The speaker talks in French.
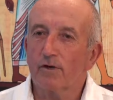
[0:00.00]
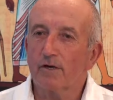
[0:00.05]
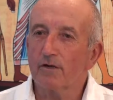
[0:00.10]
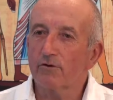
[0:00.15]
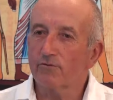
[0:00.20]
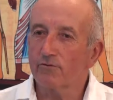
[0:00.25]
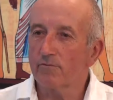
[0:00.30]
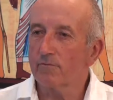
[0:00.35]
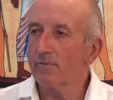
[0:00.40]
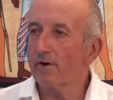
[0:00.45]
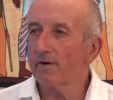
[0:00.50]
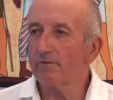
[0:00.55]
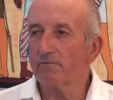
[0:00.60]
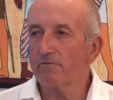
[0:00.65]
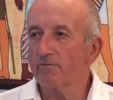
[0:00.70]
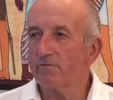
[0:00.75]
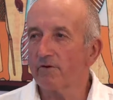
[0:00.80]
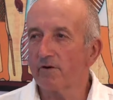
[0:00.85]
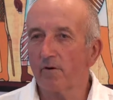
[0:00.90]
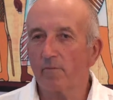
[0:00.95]
les humains
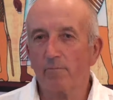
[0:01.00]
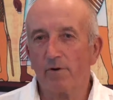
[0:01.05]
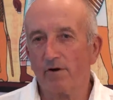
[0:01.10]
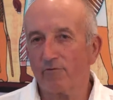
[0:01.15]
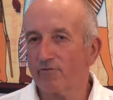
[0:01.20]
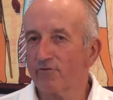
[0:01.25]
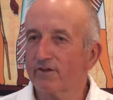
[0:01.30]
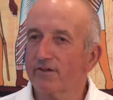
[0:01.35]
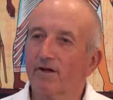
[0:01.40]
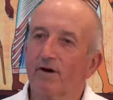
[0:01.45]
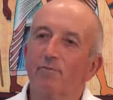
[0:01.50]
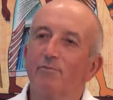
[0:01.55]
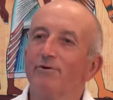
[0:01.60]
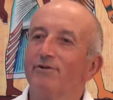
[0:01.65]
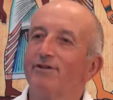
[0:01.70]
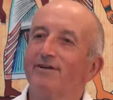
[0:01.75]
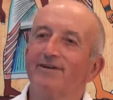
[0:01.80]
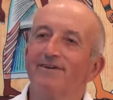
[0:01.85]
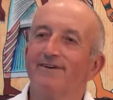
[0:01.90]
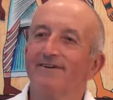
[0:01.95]
vivaient en parfaite
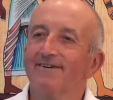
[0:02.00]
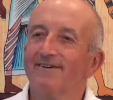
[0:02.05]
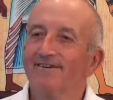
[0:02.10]
harmonie,